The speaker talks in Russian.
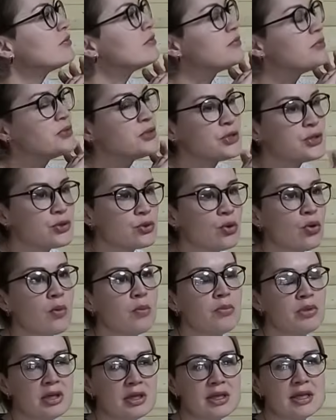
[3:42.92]
все
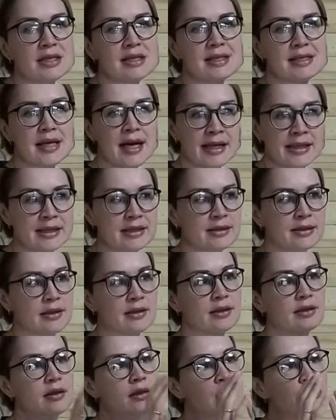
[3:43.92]
было
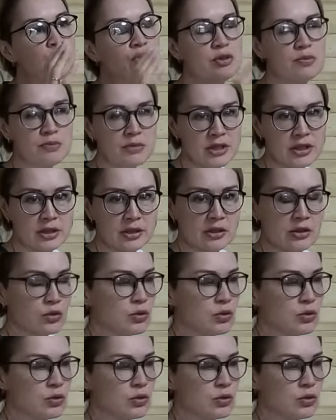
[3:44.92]
занято людьми.